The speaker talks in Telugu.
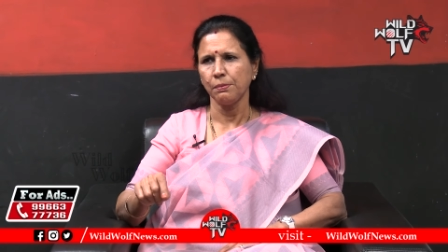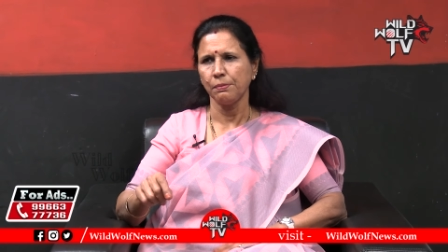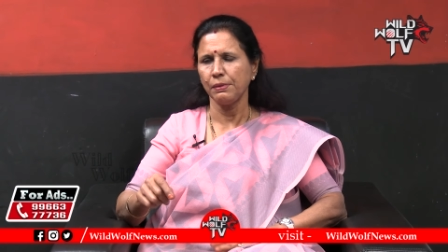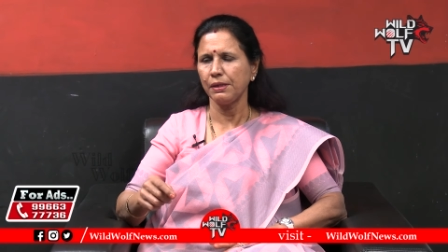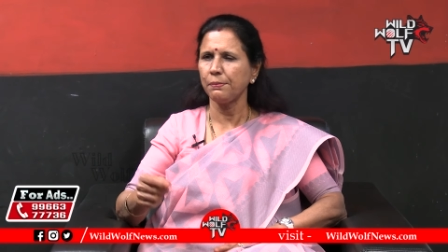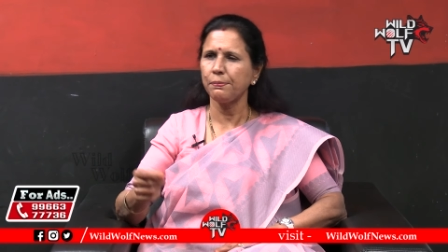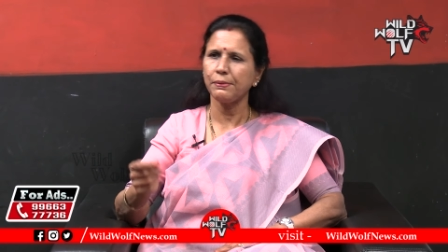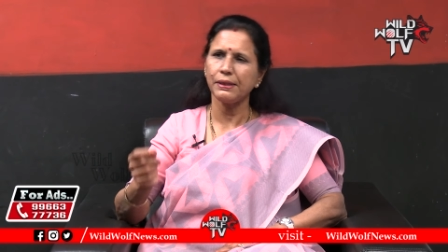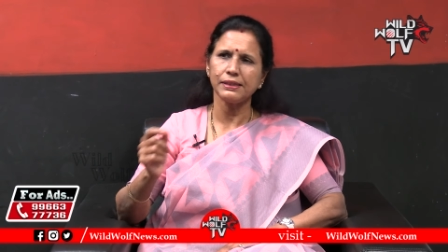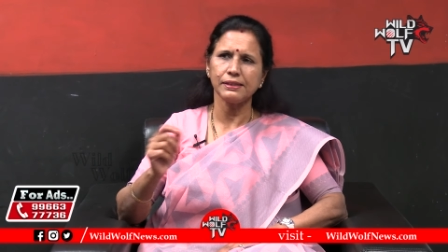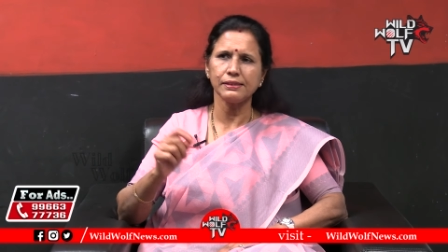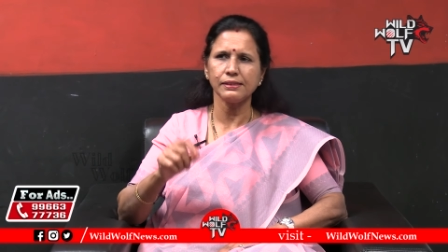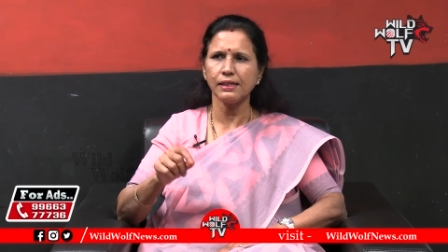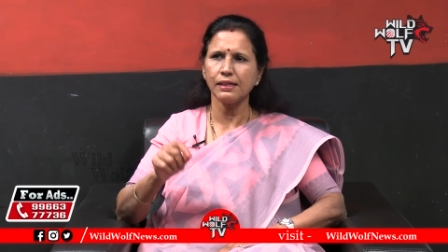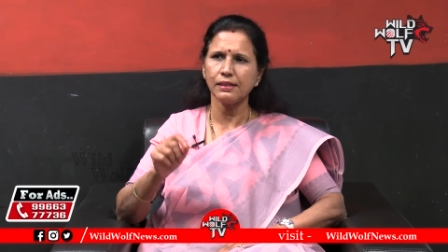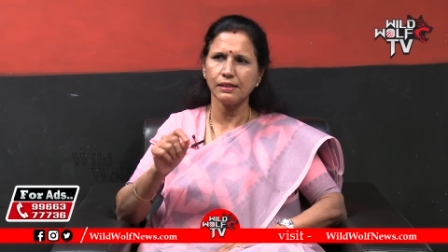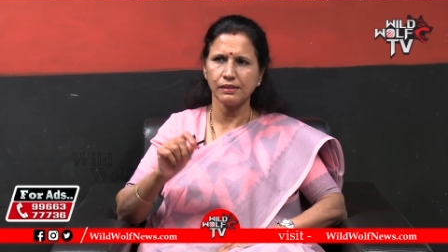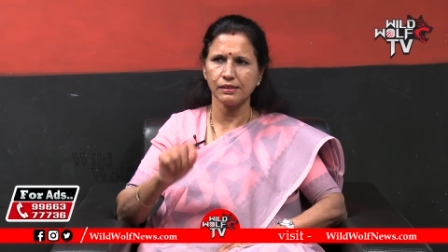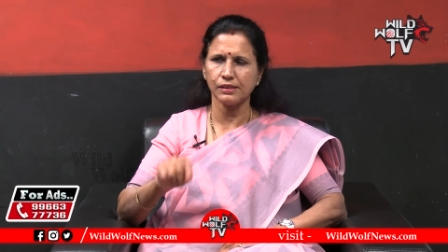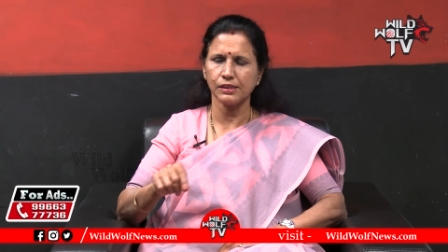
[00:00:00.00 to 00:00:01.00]
మనం
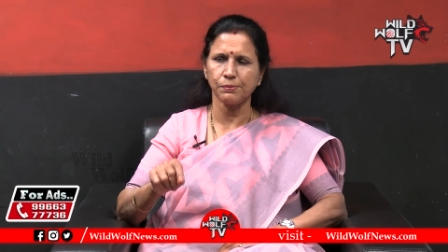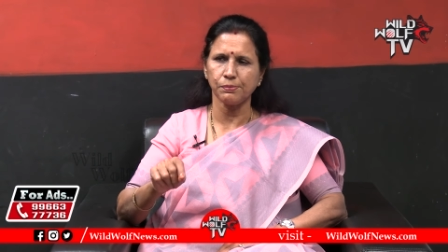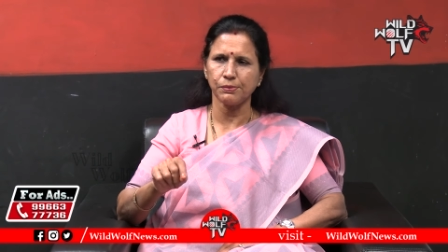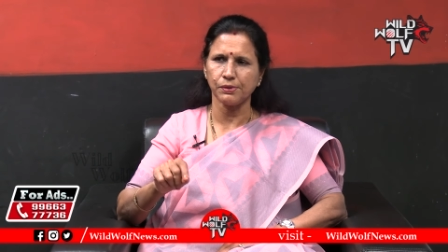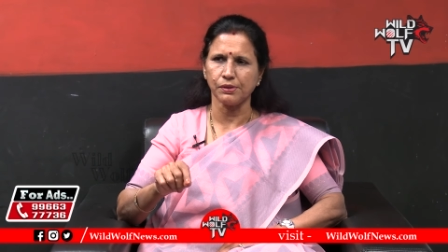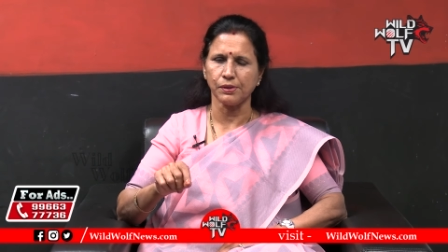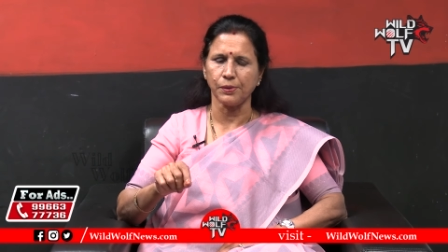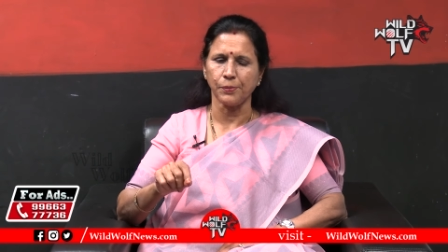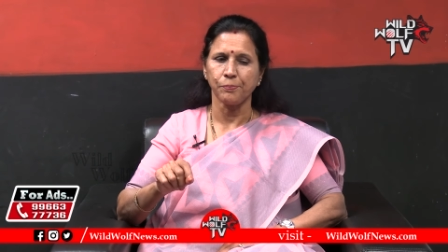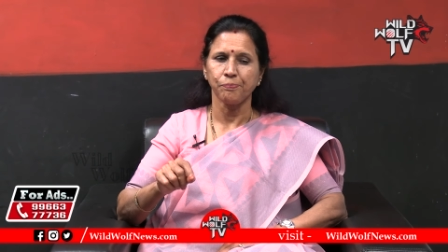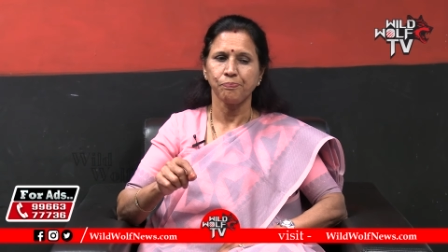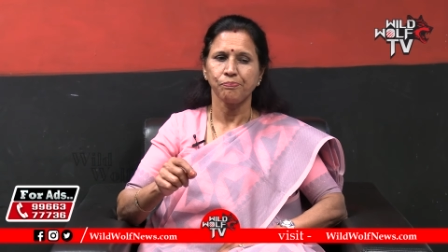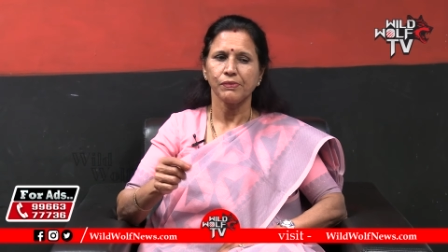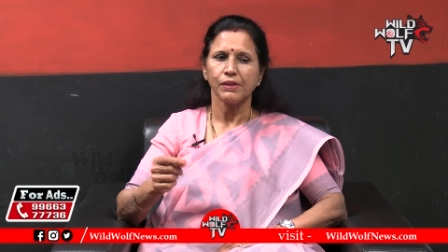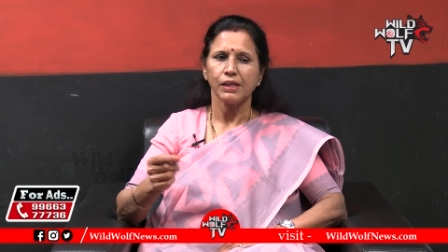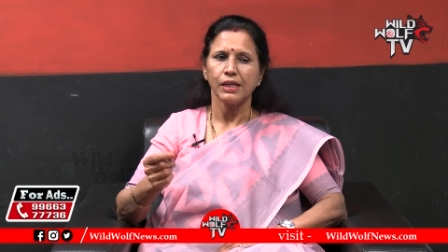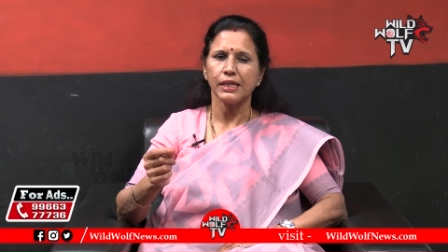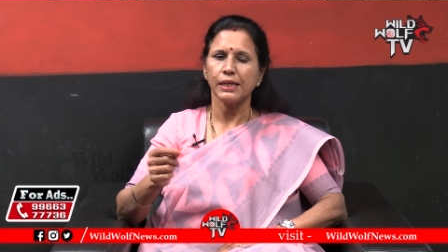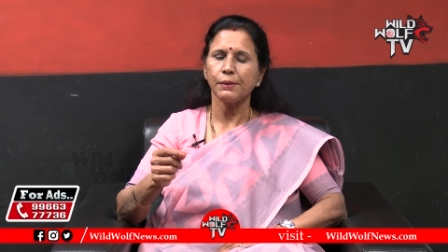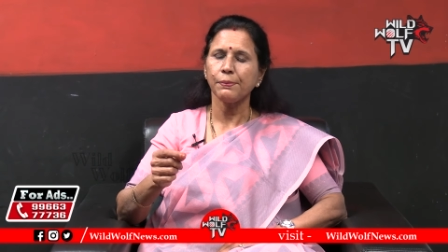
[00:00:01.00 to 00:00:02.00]
ప్రతిసారి అది చెప్తున్నాం
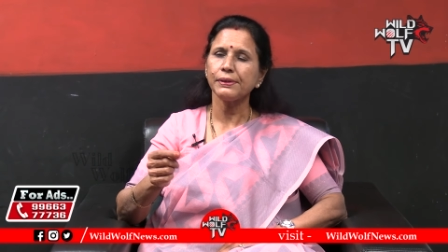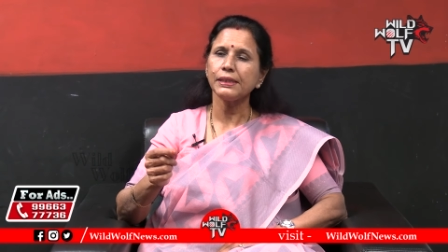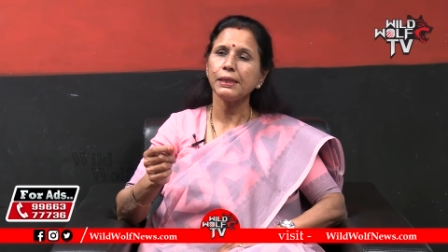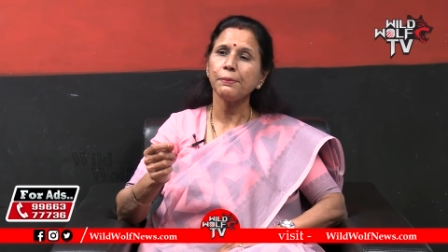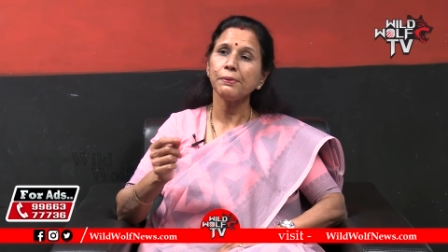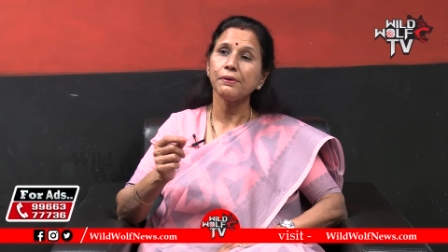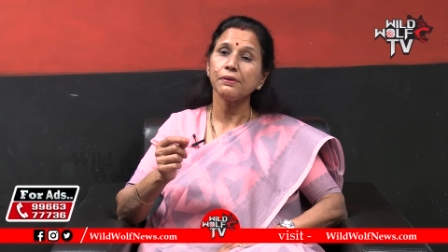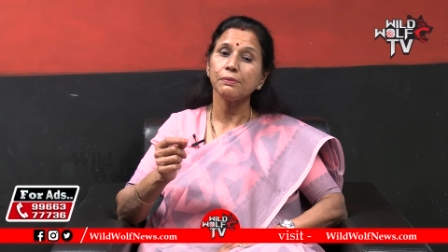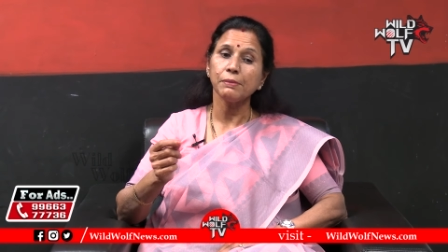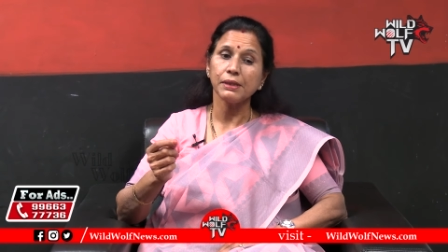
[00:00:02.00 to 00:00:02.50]
ఇకపోతే ఇప్పుడు